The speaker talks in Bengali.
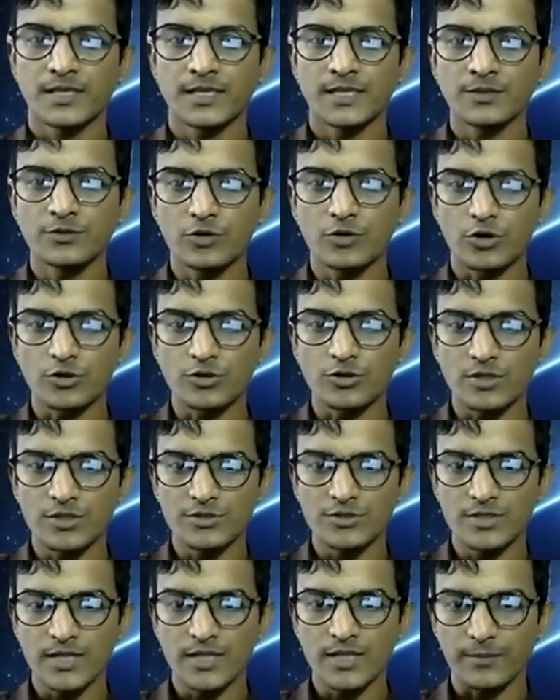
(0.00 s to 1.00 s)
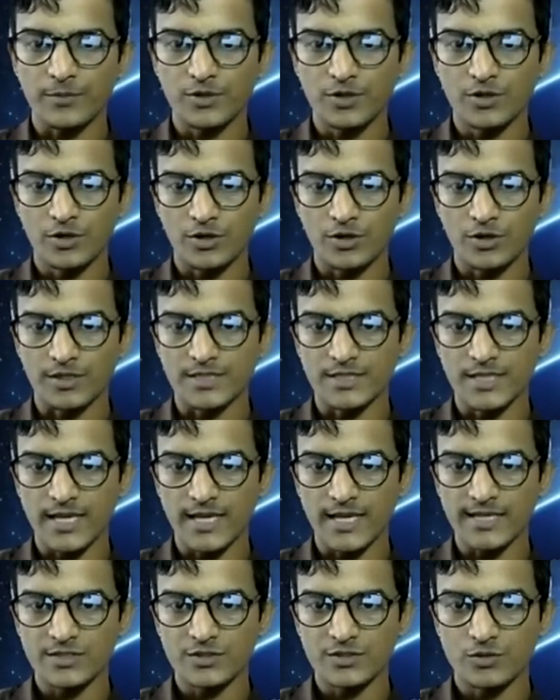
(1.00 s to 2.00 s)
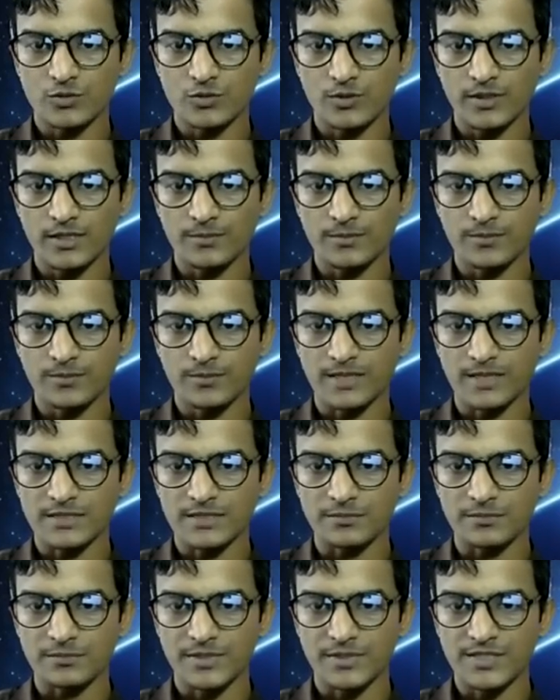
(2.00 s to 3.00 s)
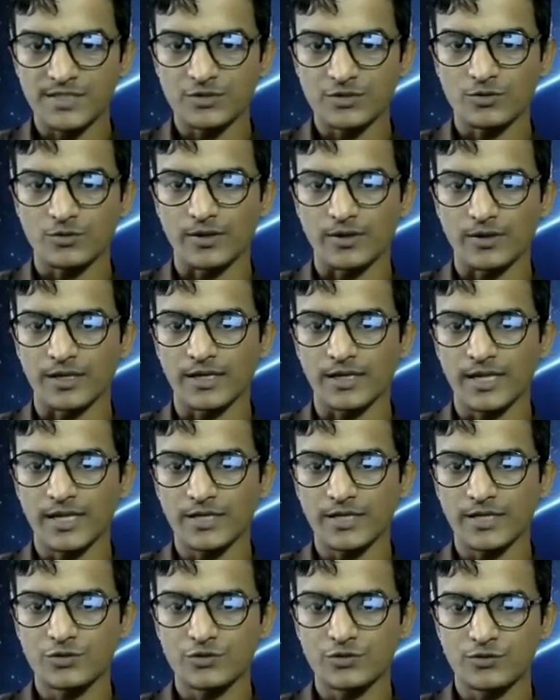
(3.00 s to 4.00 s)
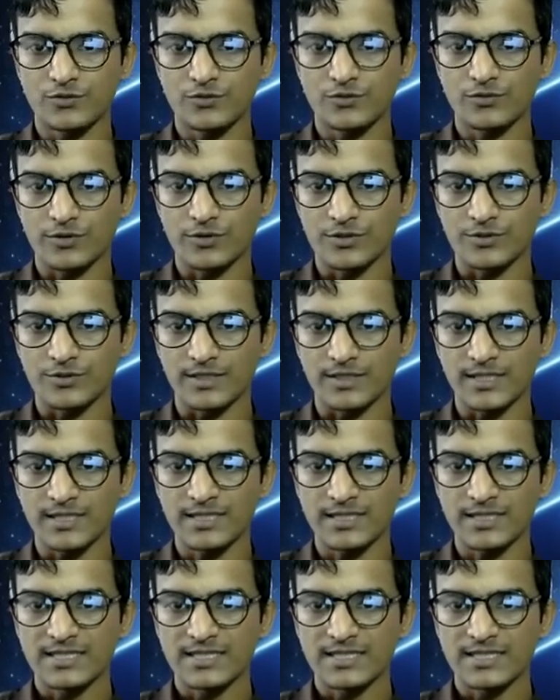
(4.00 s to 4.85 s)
কিন্তু ঘটনাটা যদি এমন হয় যে এ স্কোয়ার প্লাস বি স্কোয়ার এর যোগফল যদি